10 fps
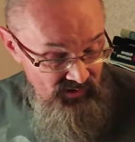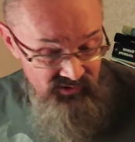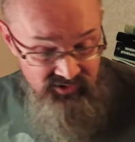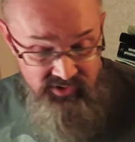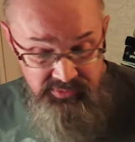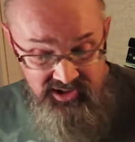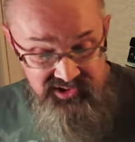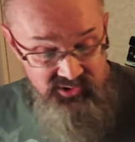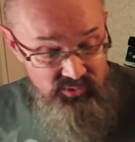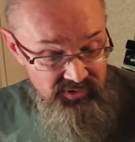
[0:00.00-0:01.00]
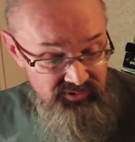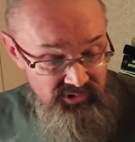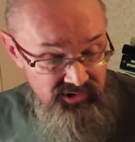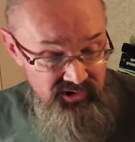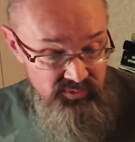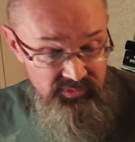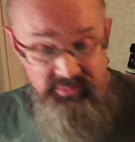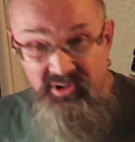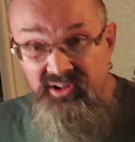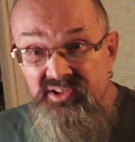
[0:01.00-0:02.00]
две пластинки у меня все-таки есть. У меня
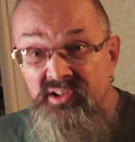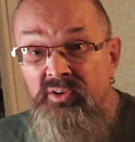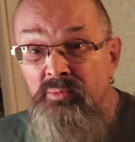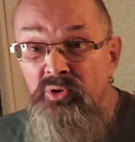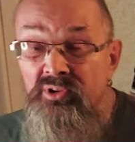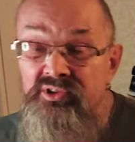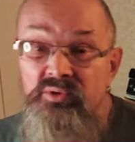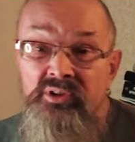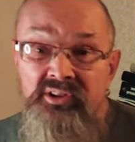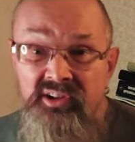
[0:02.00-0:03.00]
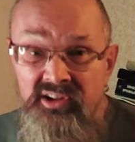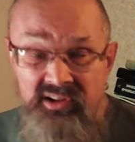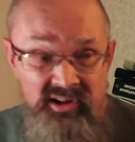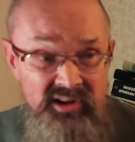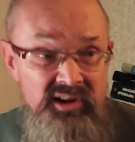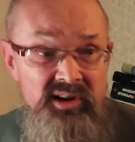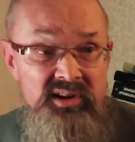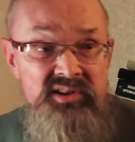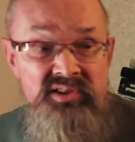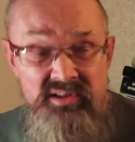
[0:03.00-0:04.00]
были и Silver Bullets, куда-то их
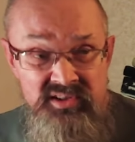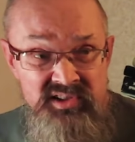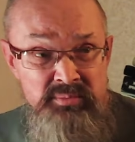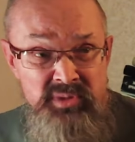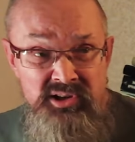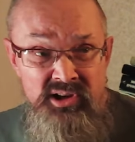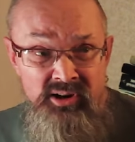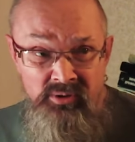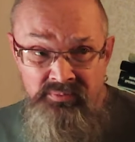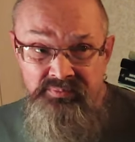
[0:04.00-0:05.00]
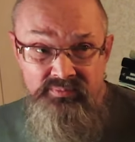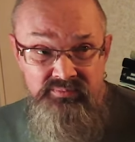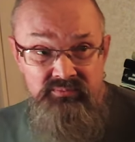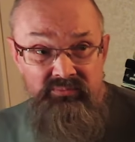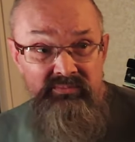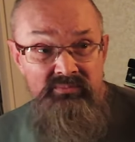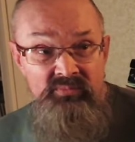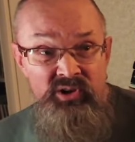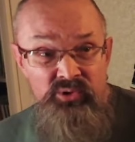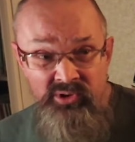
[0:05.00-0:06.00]
заменял.
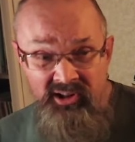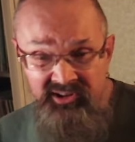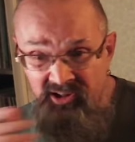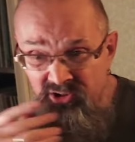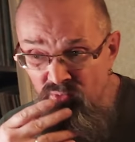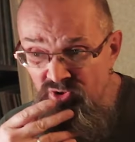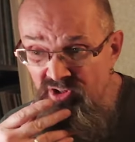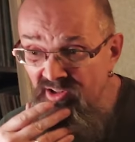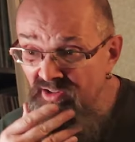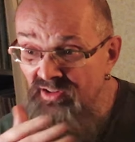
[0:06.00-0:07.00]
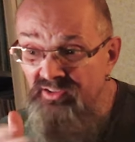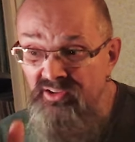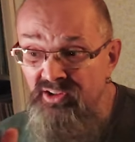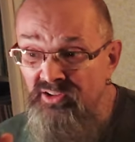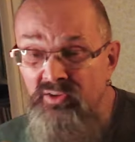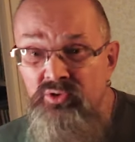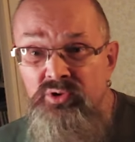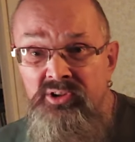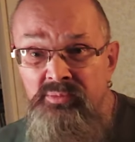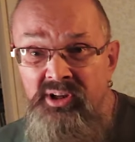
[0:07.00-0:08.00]
Куда-то они ушли. И это не от того,
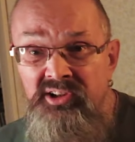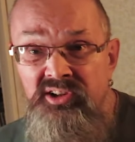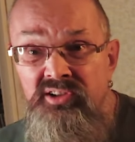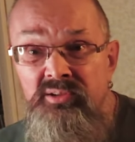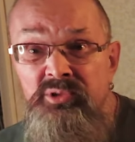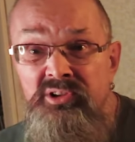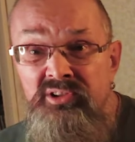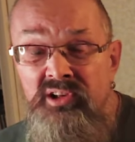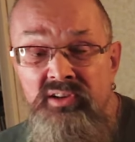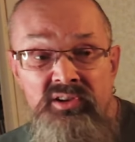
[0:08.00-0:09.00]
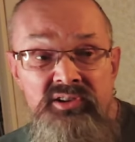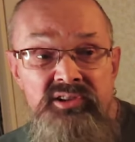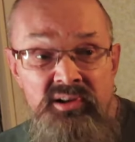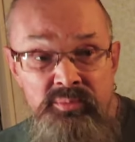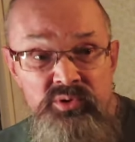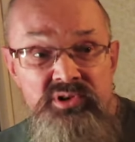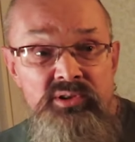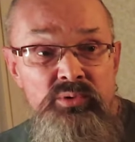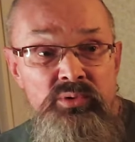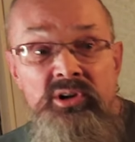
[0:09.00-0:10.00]
что они плохие и мне не нравились, а
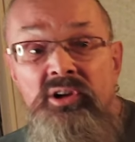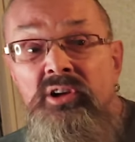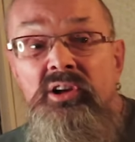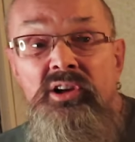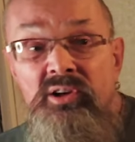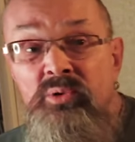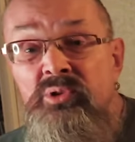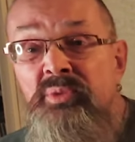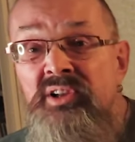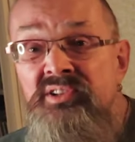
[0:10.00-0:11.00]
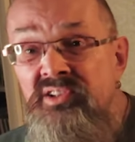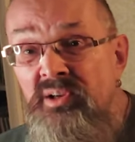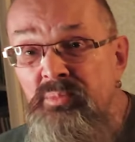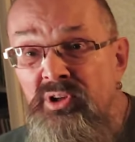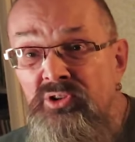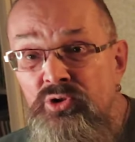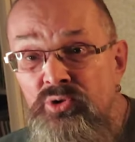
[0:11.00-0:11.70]
просто, ну, какой-то процесс обмена